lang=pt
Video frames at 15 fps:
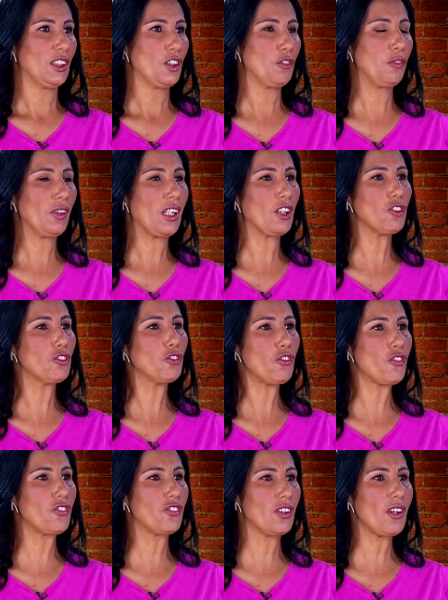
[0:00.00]
Eu falei, a
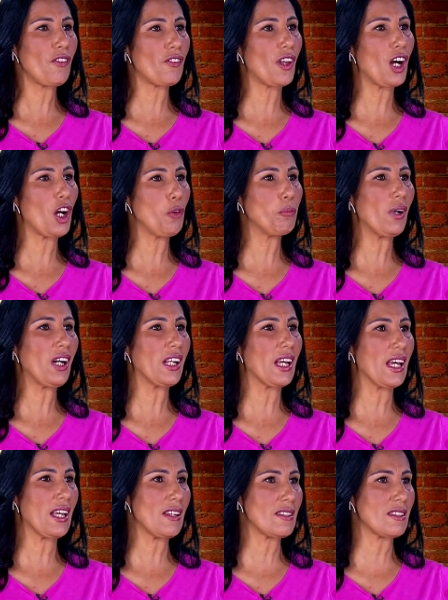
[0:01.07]
justiça
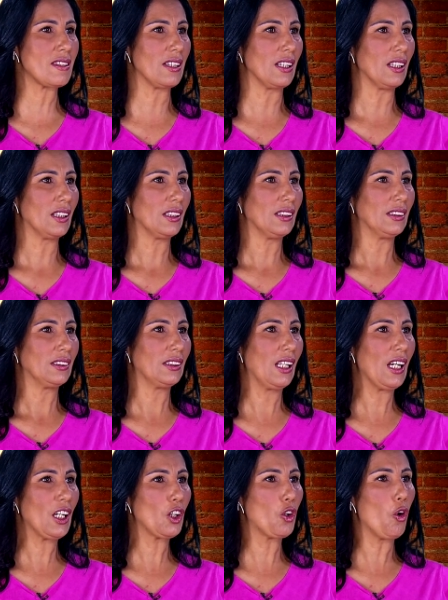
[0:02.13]
aparece,
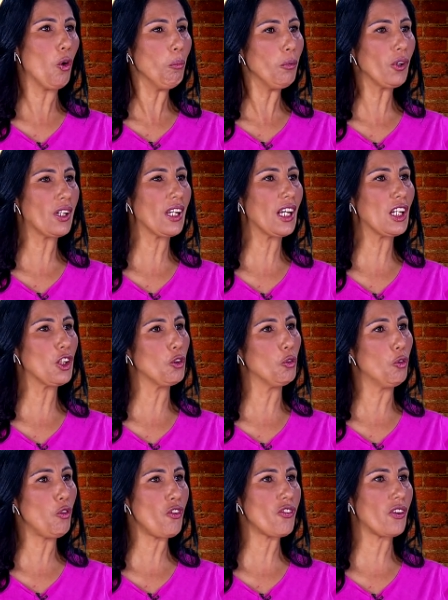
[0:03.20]
né? Como que ele
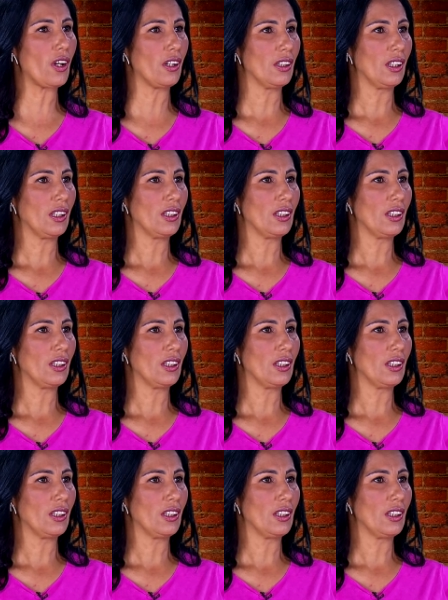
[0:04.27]
usa